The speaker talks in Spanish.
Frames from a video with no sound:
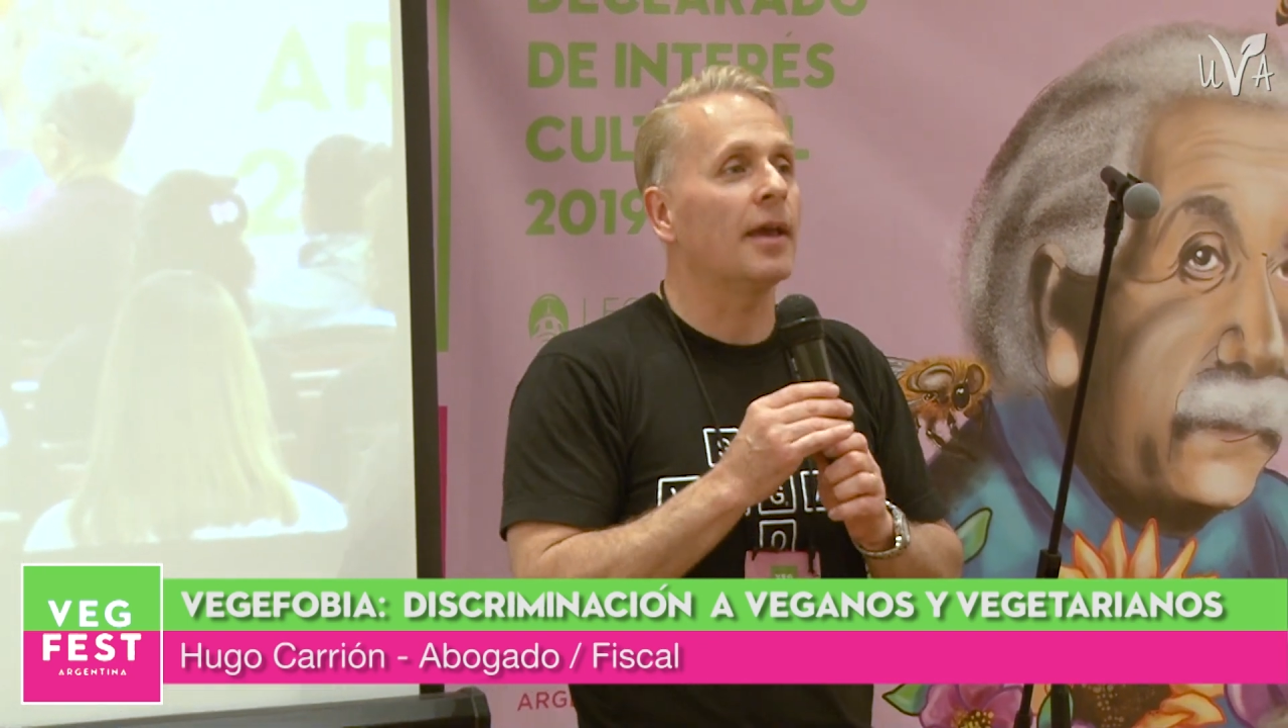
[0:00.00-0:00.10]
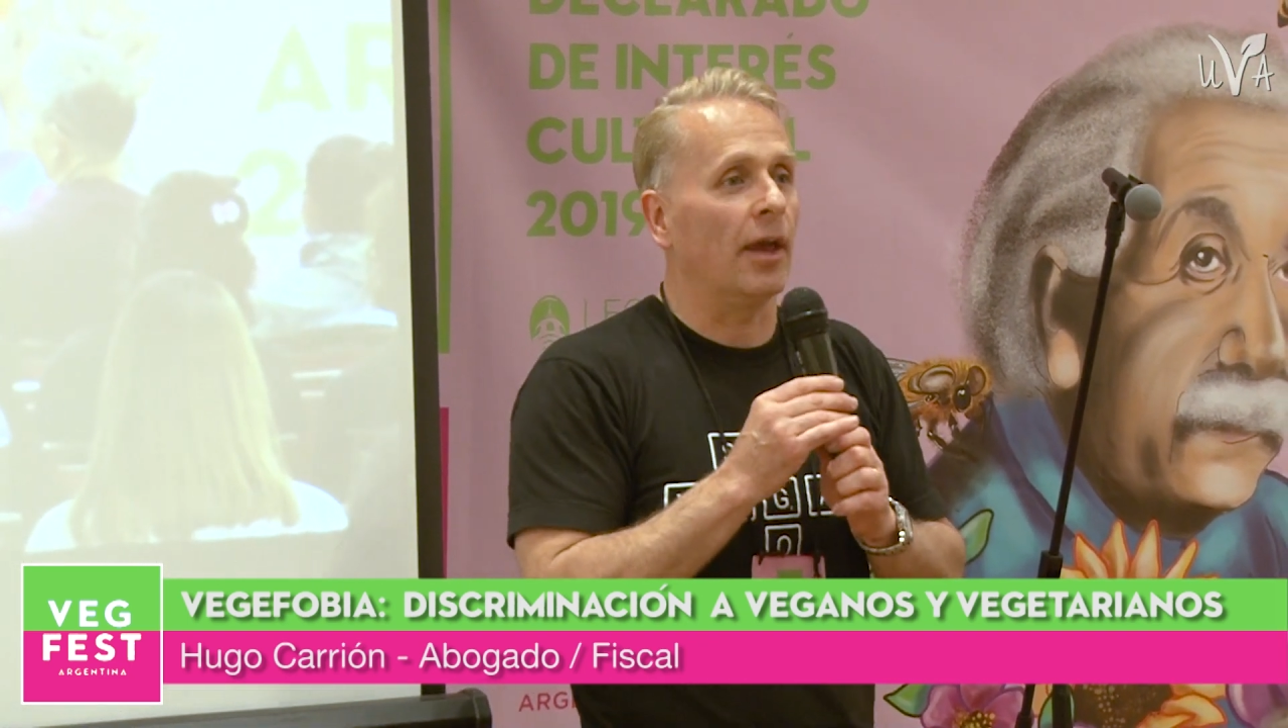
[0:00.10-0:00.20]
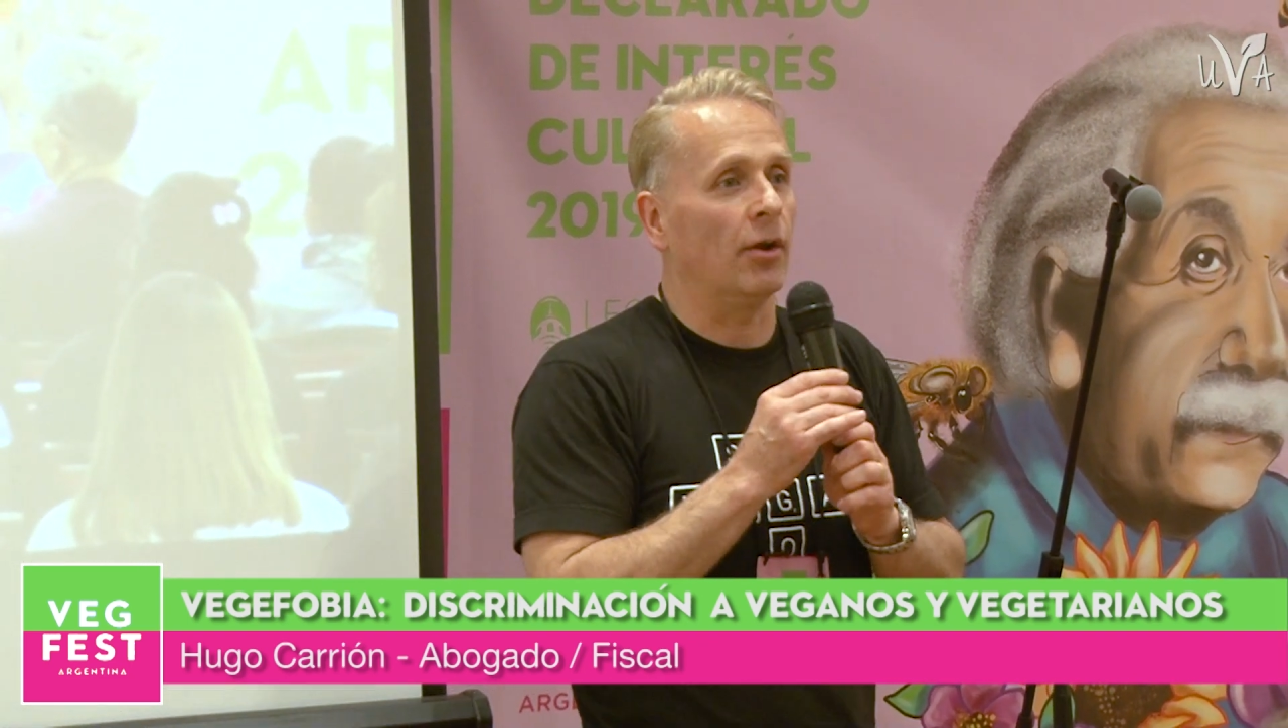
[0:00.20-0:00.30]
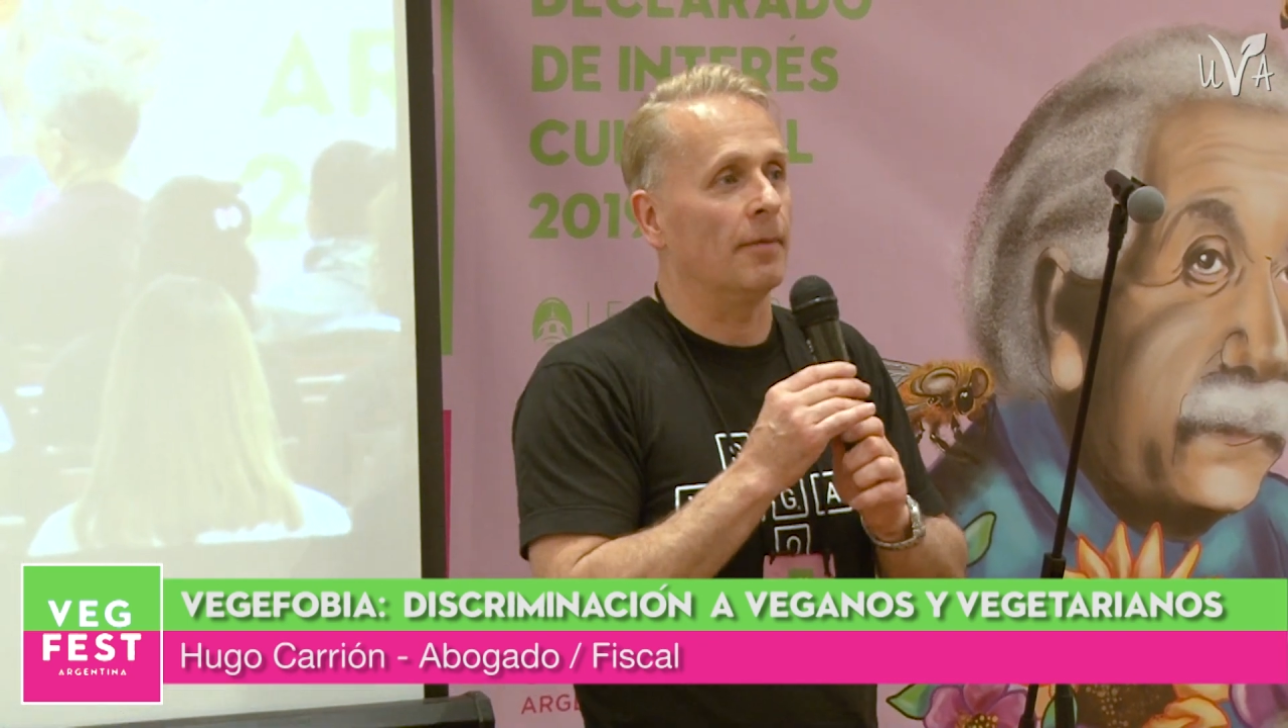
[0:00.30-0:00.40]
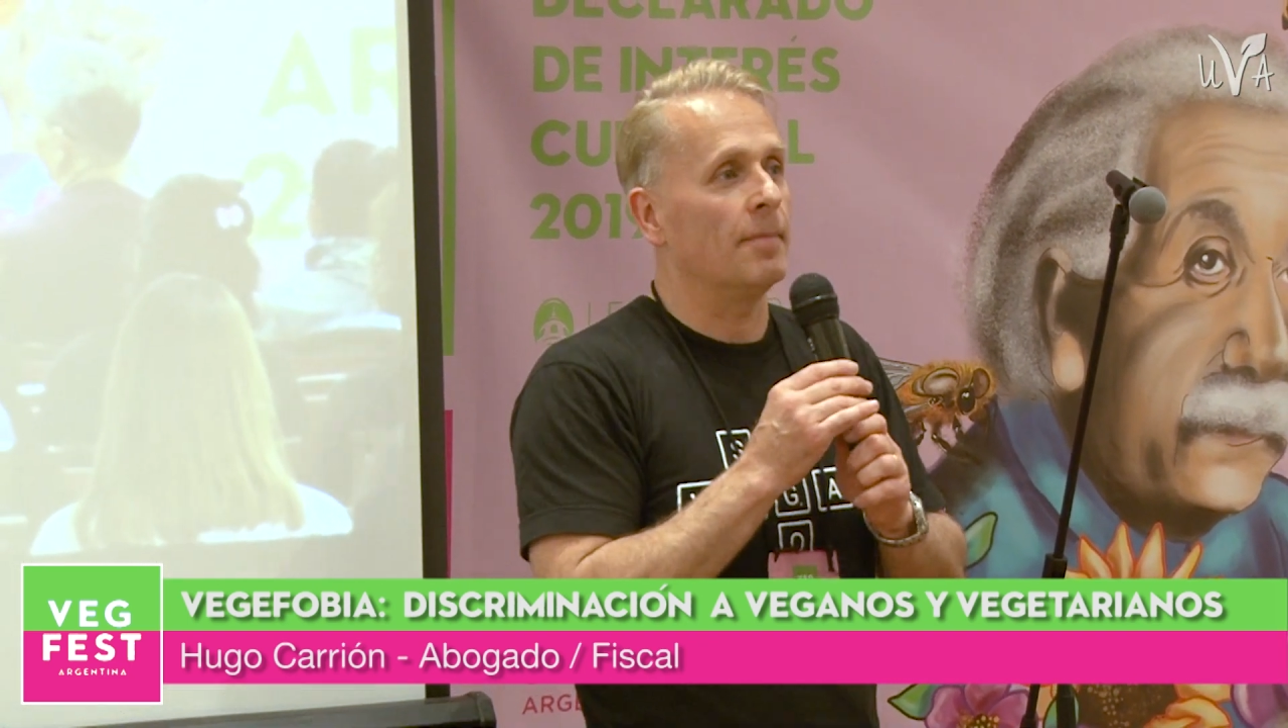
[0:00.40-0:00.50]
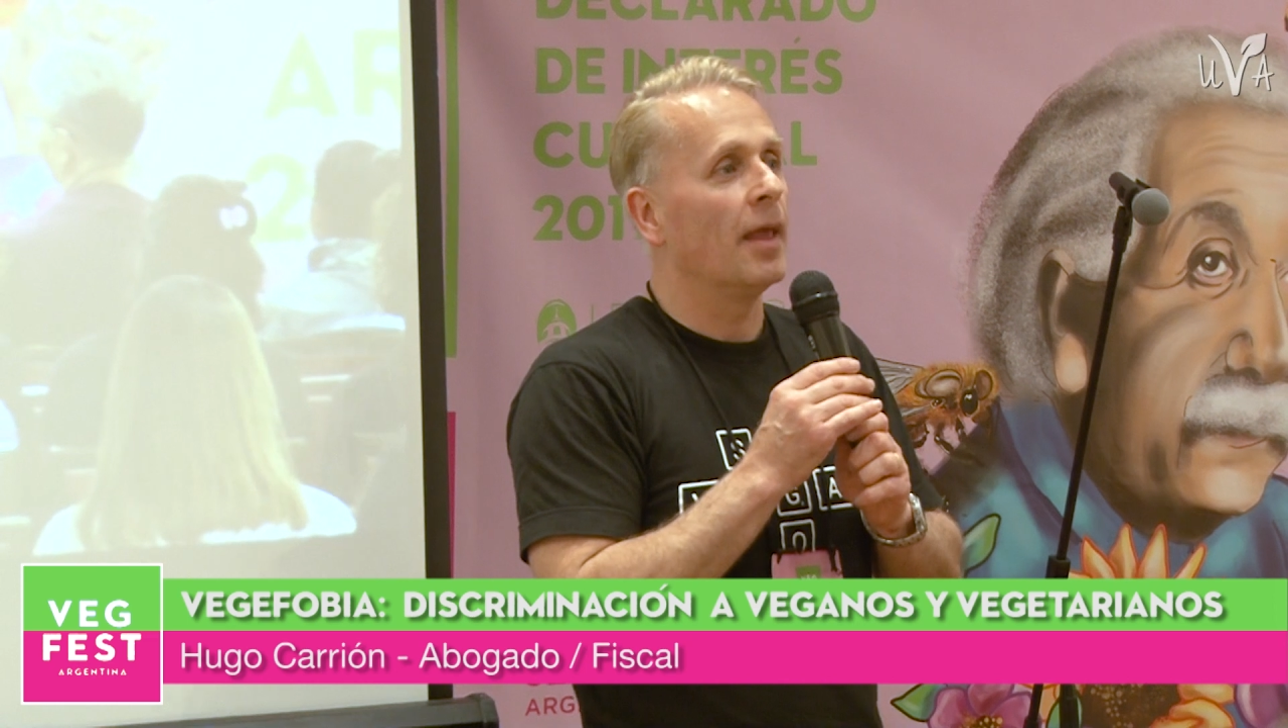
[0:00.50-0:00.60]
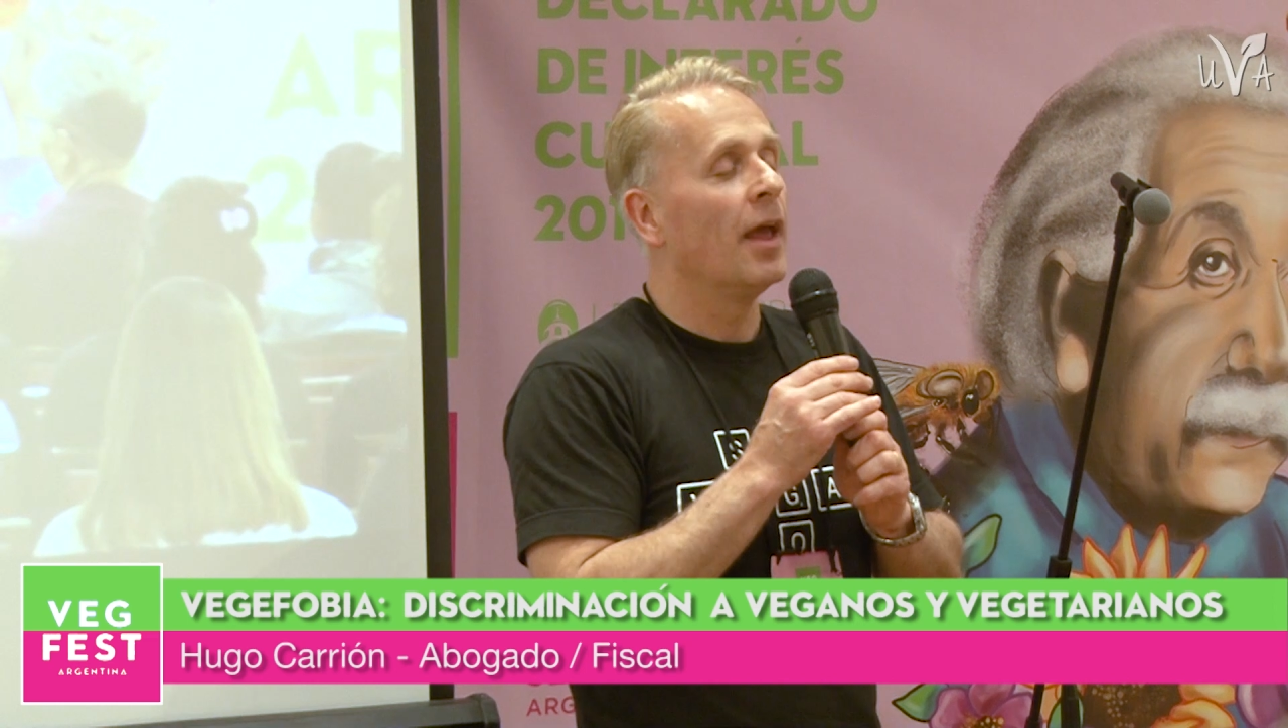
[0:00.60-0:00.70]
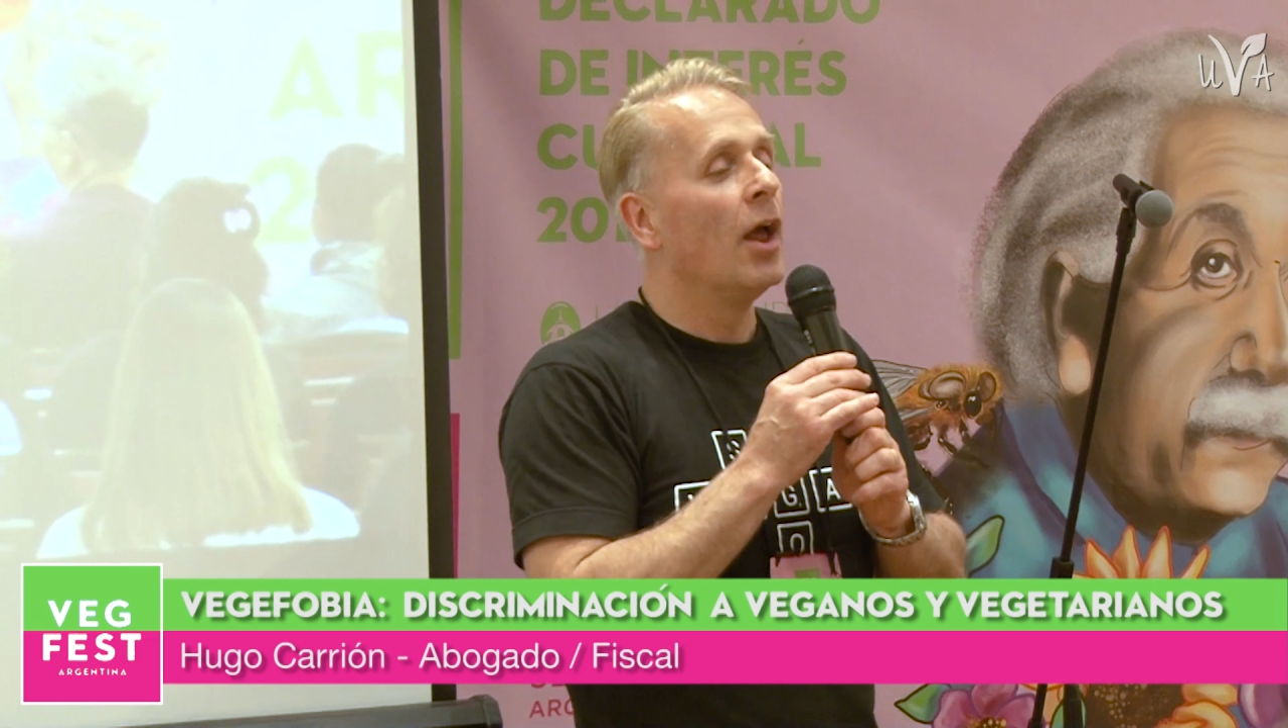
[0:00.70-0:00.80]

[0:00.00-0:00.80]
dijeron?